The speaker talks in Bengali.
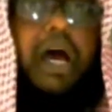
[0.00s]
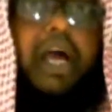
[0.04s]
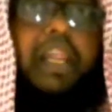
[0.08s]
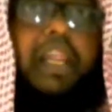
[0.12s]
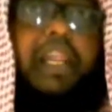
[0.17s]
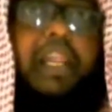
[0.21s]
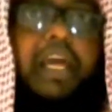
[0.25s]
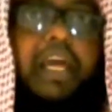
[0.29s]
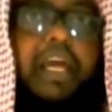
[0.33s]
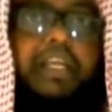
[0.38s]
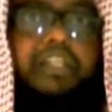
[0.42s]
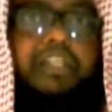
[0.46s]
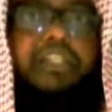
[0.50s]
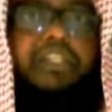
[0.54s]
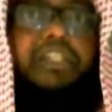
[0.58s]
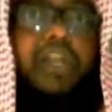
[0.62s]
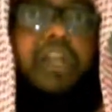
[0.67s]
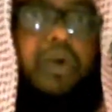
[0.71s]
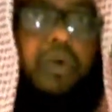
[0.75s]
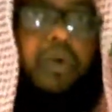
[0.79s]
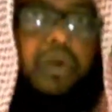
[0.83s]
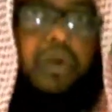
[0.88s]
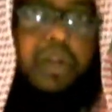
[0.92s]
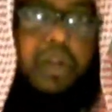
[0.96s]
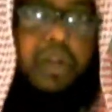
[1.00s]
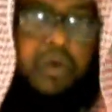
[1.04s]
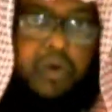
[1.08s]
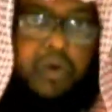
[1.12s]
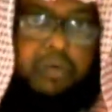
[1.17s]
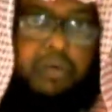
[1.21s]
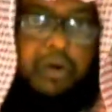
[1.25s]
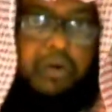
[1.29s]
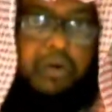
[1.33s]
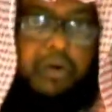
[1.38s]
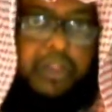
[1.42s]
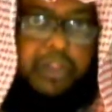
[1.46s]
আল্লাহ ইচ্ছা করলে
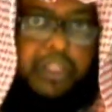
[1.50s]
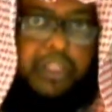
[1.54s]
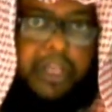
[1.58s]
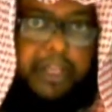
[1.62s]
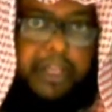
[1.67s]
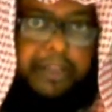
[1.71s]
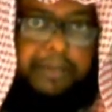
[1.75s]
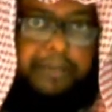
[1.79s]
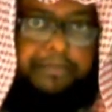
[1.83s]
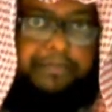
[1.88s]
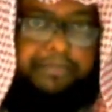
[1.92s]
ক্ষমা করে দেয়